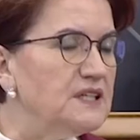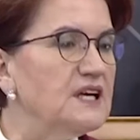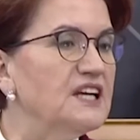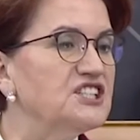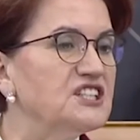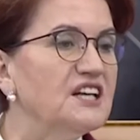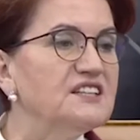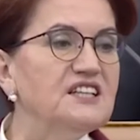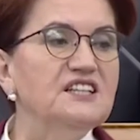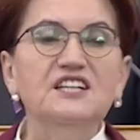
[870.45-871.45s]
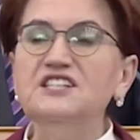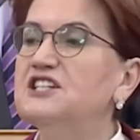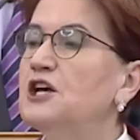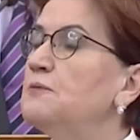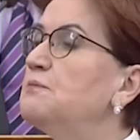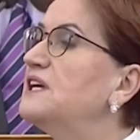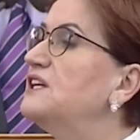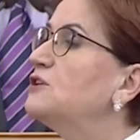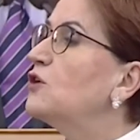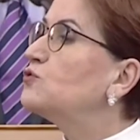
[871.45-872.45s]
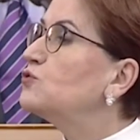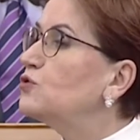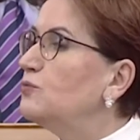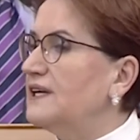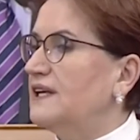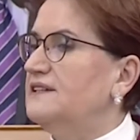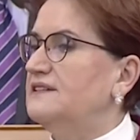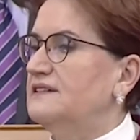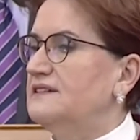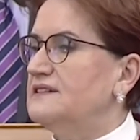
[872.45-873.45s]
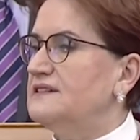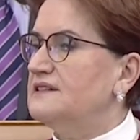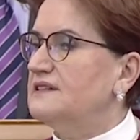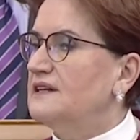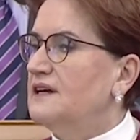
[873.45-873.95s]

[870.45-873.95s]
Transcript: eşitlediğiniz bir duruma getirdiniz.